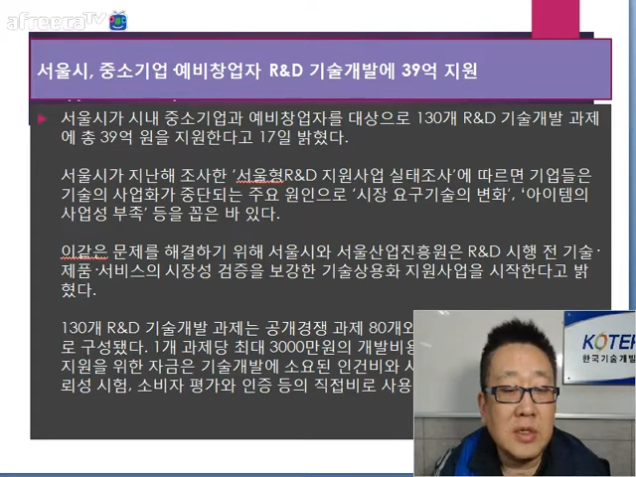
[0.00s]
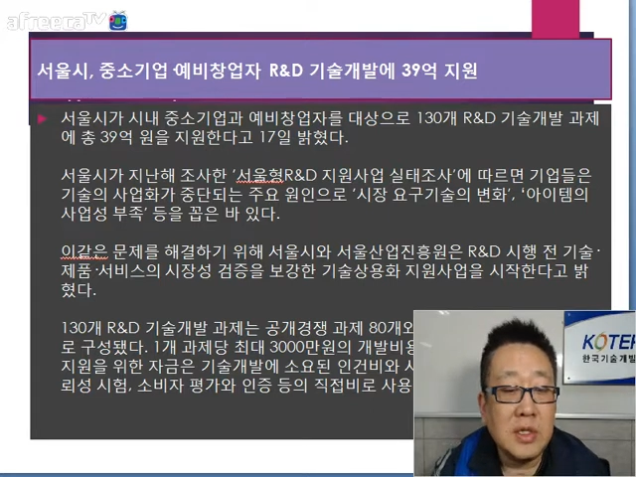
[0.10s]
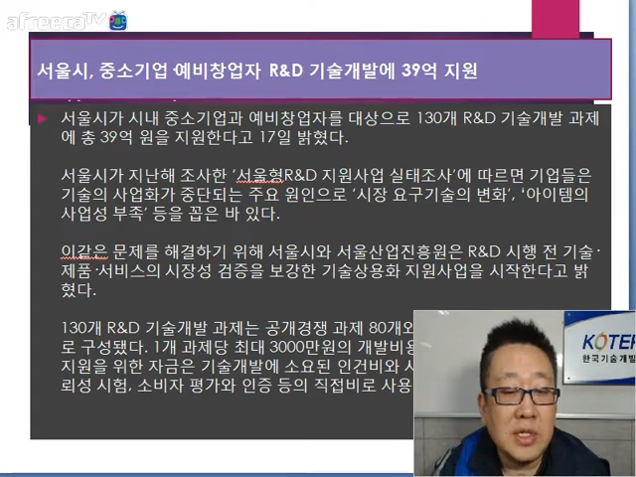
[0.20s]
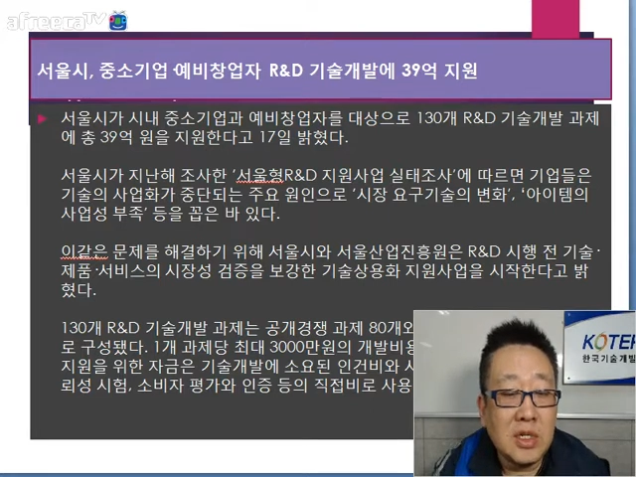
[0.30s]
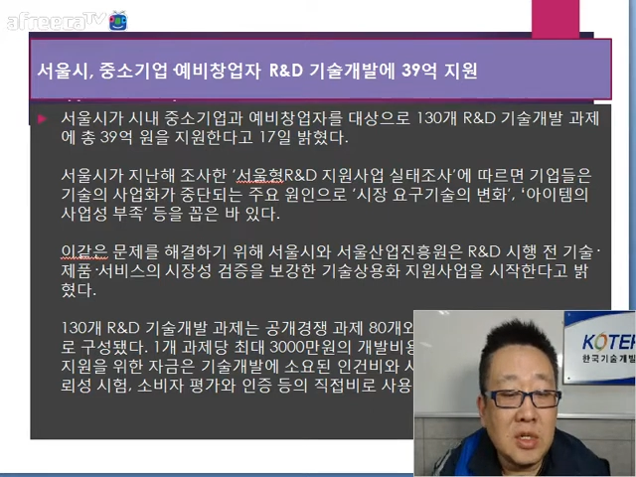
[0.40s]

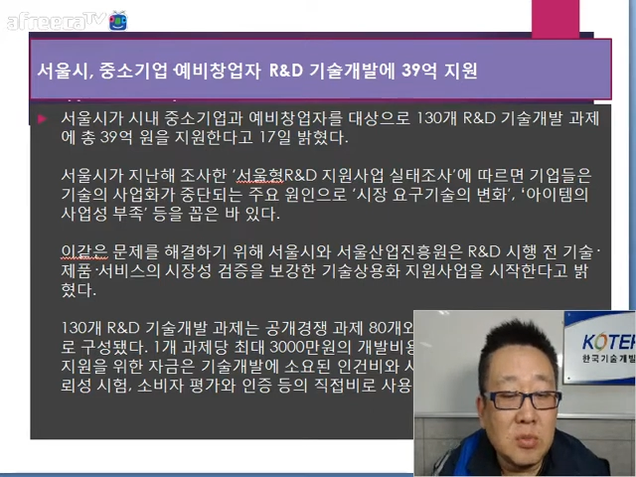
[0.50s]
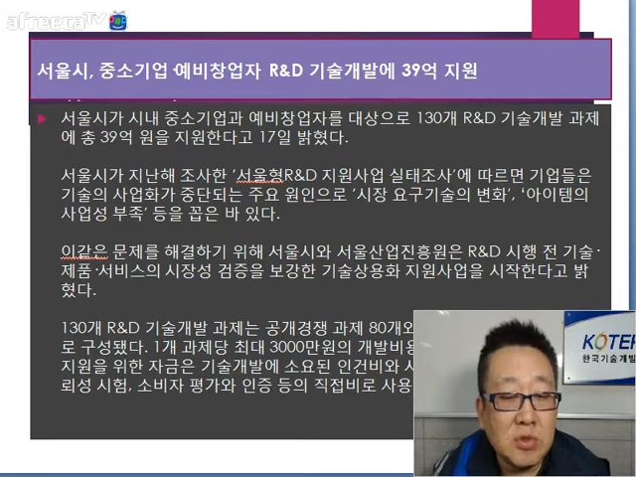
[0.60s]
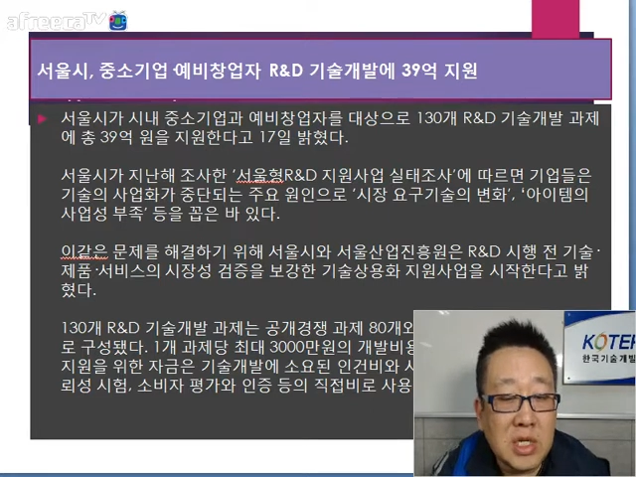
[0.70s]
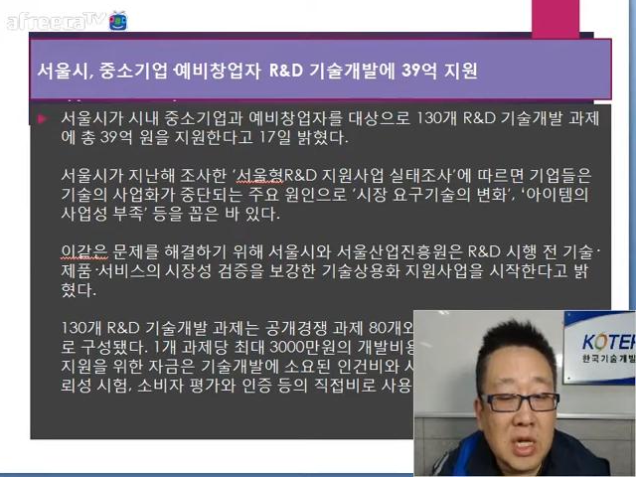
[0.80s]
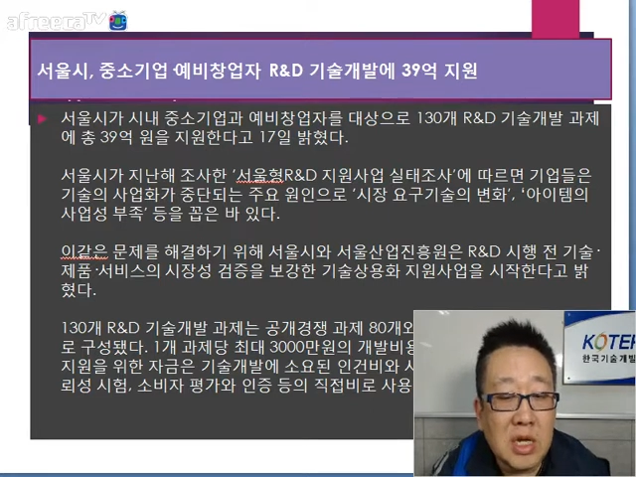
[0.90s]
이런
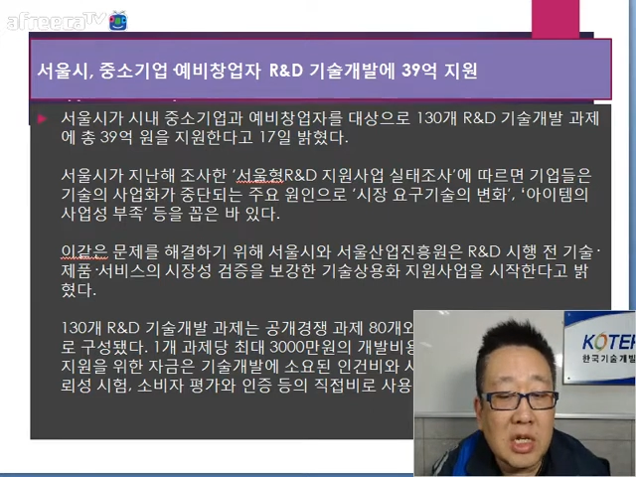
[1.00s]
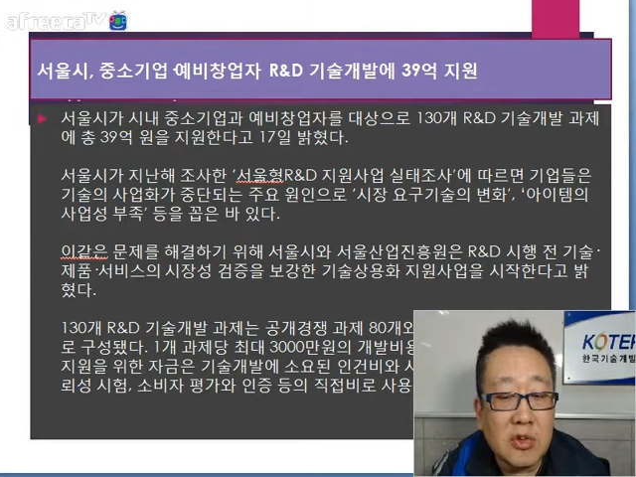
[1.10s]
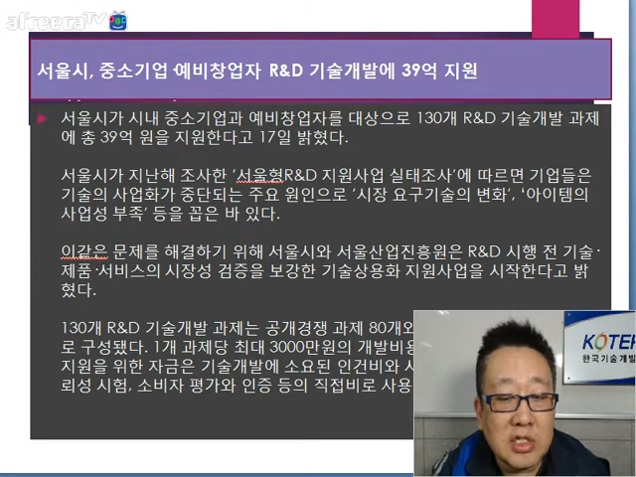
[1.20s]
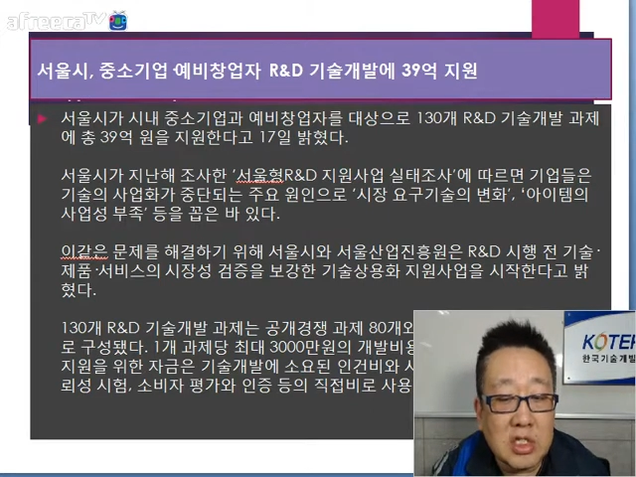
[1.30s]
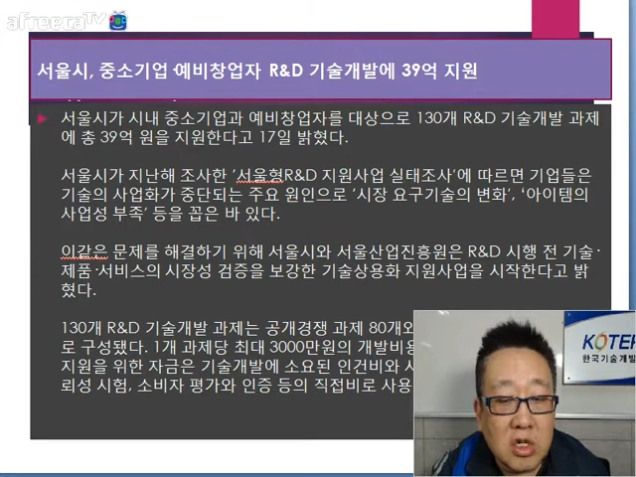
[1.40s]
문제를 해결하기
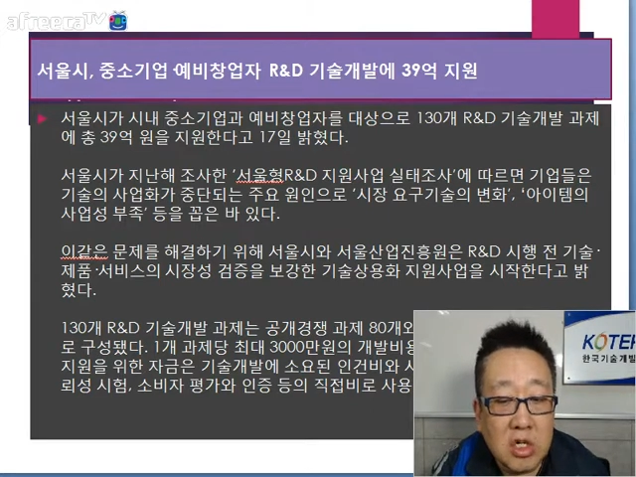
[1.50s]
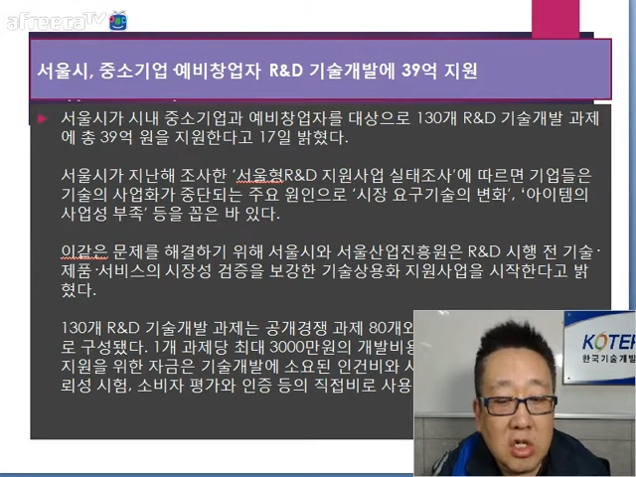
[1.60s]
위해서